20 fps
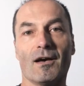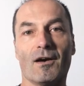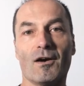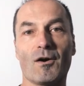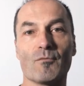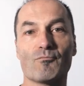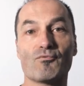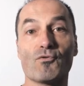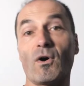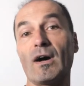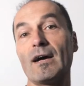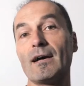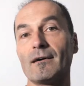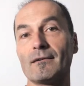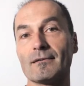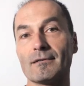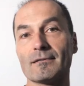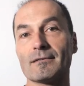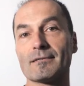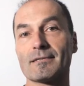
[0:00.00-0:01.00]
euh,
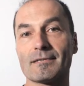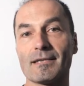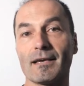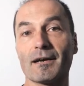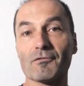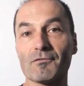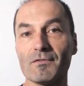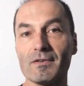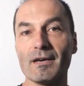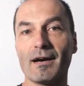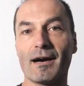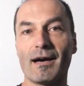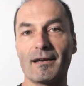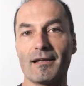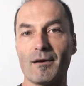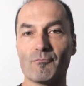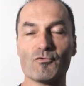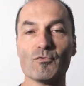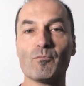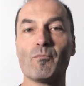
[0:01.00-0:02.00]
pourra servir à
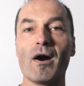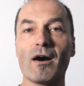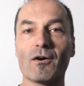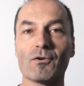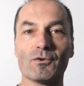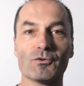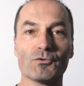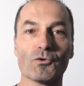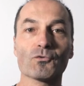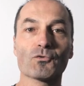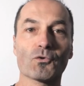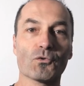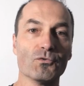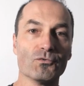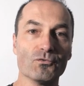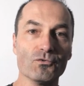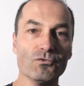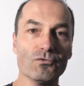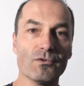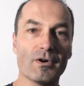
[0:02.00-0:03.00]
la plupart euh, d'entre
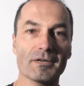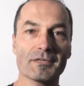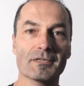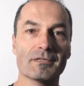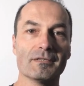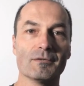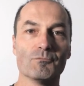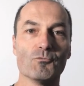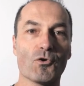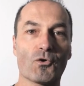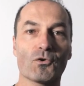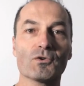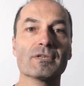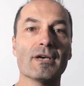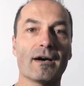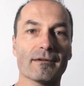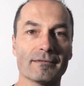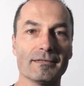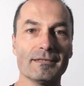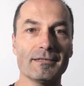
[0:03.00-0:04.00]
vous hein, qui me
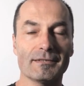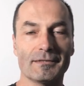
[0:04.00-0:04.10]
regardez.